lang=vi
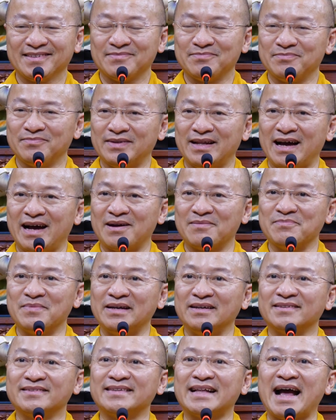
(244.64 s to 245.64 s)
đã
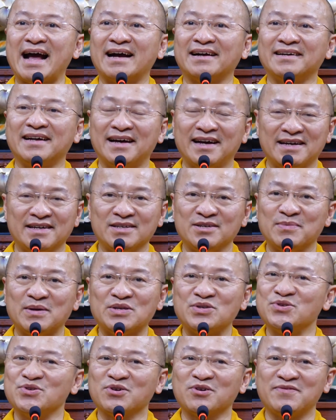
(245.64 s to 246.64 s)
bị tàn đời nhưng mà
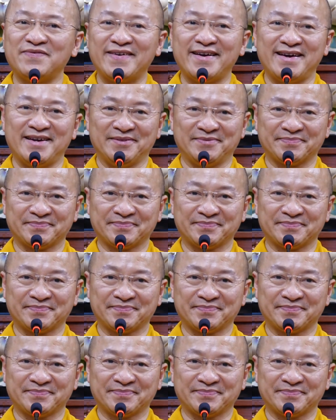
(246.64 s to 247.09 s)
chưa có phế,